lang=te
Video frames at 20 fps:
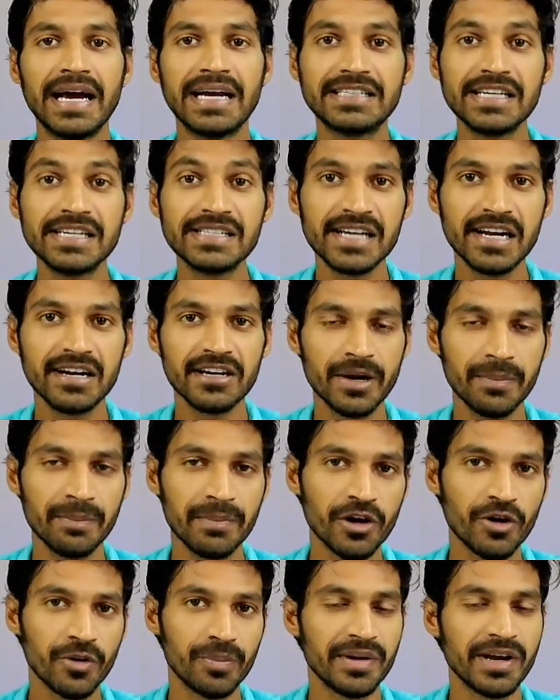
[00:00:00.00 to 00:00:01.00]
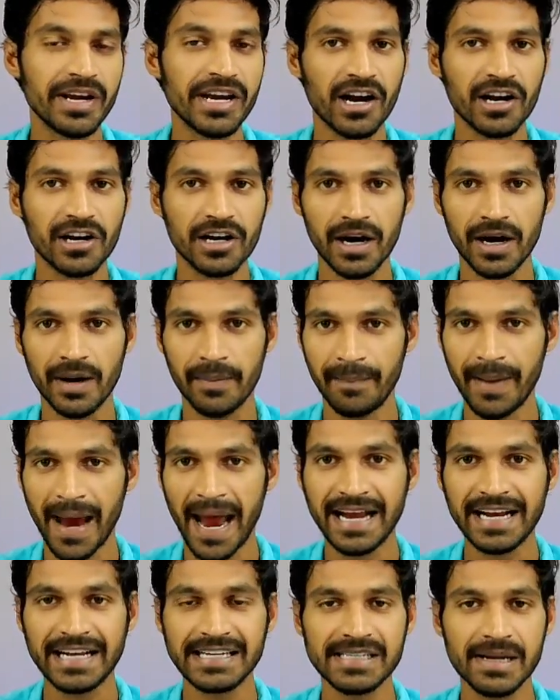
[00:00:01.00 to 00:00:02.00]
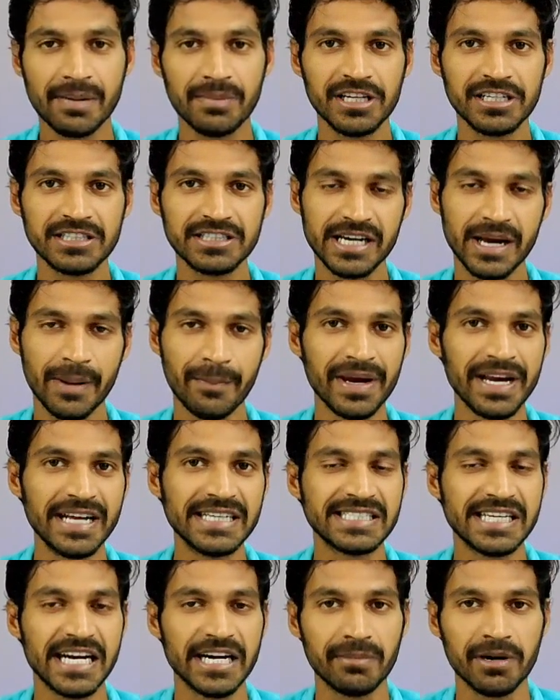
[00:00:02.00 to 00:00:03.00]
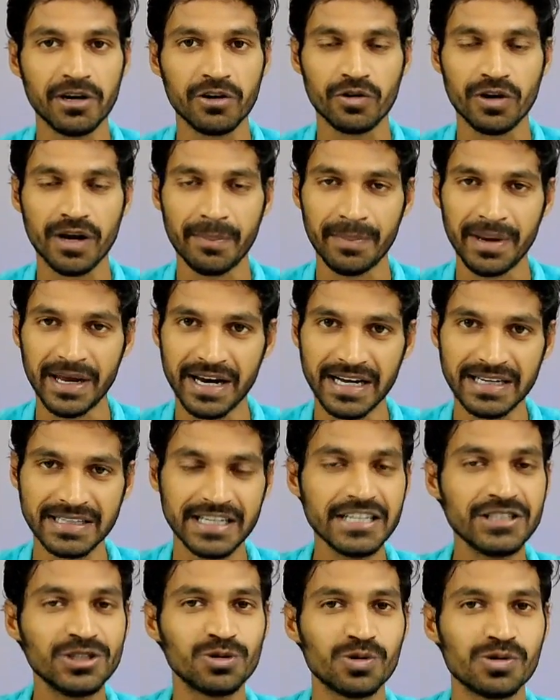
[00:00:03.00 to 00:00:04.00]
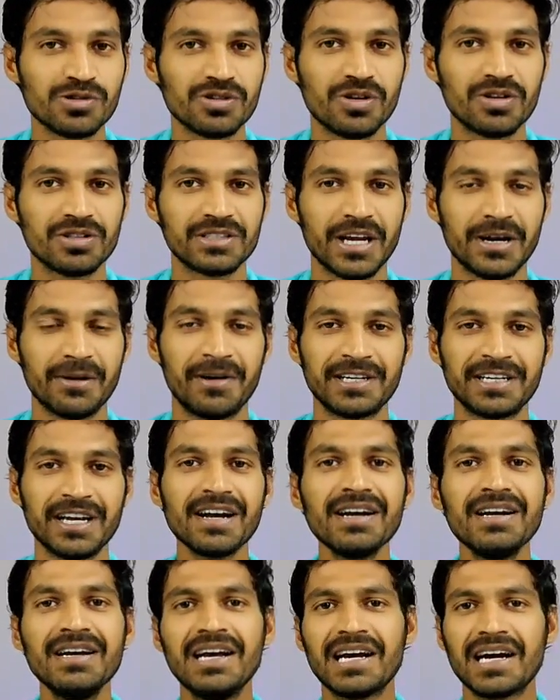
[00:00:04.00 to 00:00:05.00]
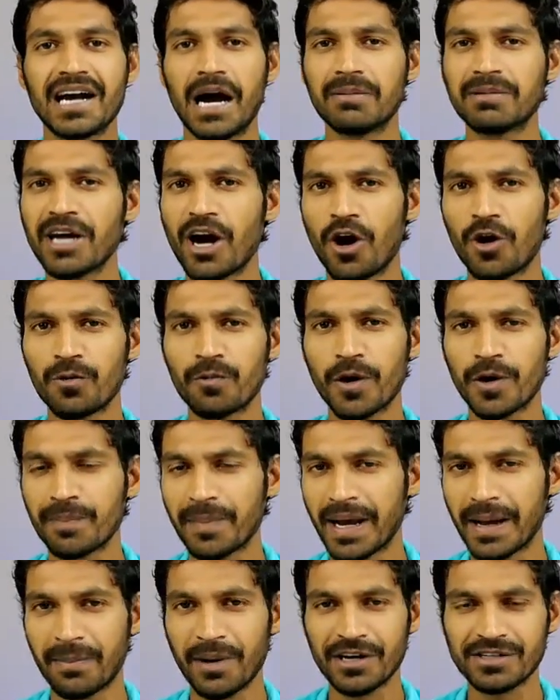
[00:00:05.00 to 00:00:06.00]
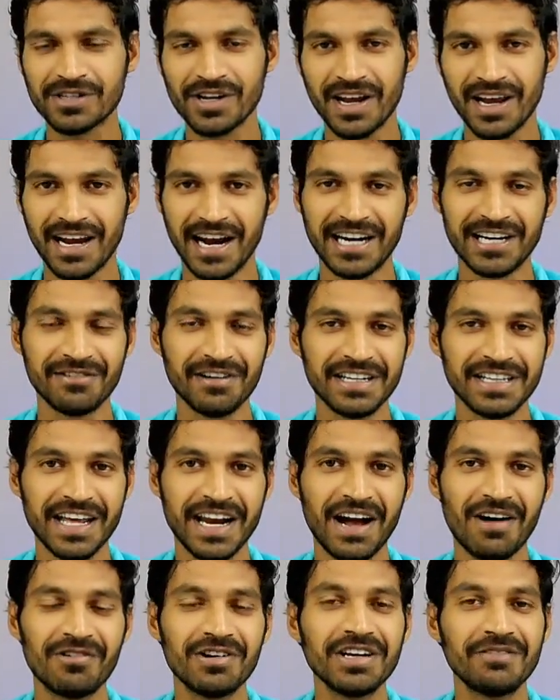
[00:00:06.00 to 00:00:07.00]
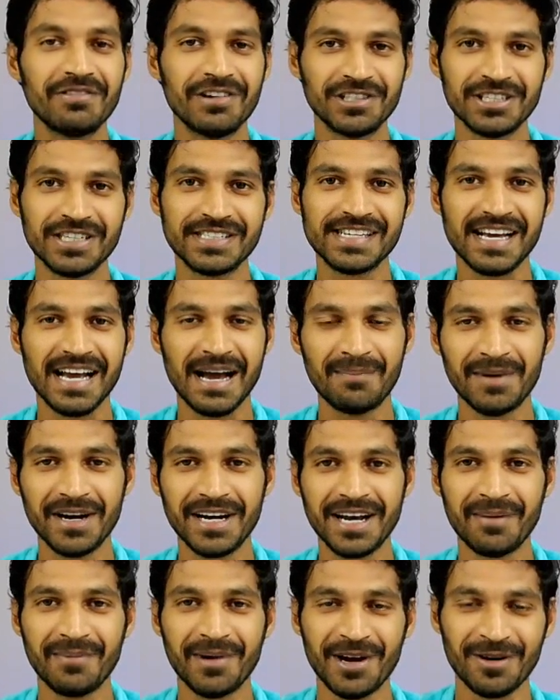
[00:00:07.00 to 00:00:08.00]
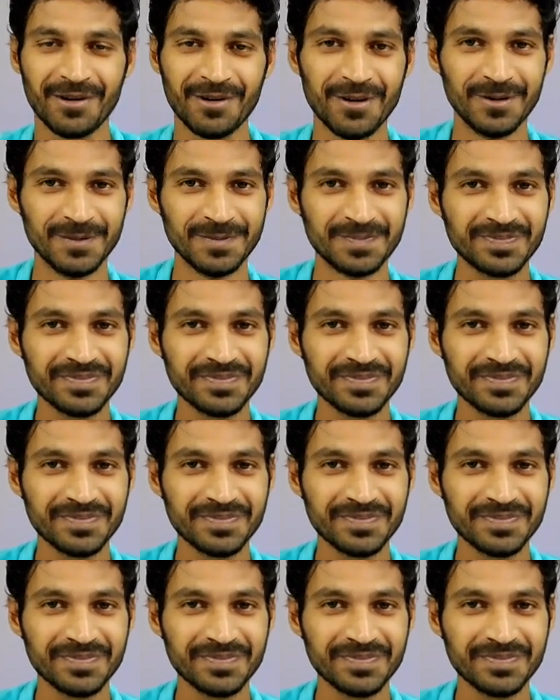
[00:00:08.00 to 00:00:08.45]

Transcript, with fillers: ఎట్ ది సేమ్ టైం మీరు మీ యొక్క బ్యాంక్కి సంబంధించిన మినీ స్టేట్మెంట్ కూడా మీరైతే చూసుకోవచ్చు అనమాట కాకపోతే అవుట్పుట్ పేపర్స్ ఇలాంటివి అయితే రావు ఇవి వచ్చేసి కంప్లీట్గా మనకు